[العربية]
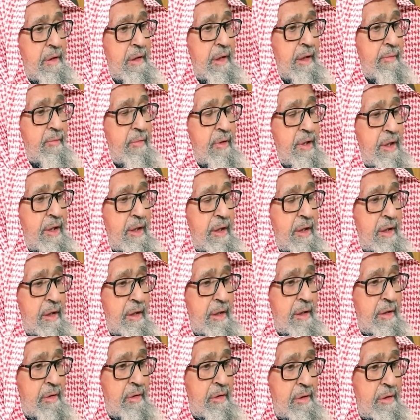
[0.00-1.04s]
قبل
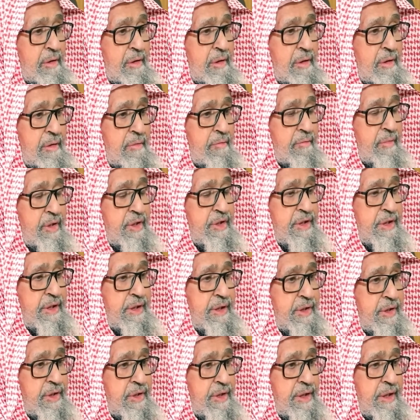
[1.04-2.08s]

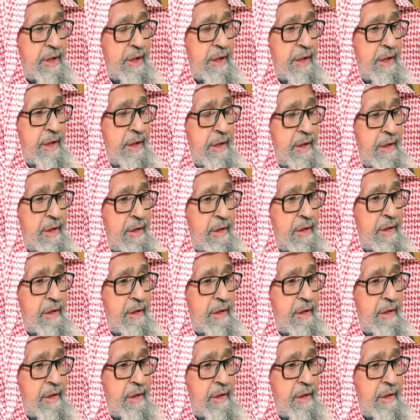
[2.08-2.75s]
مجيء الشيخ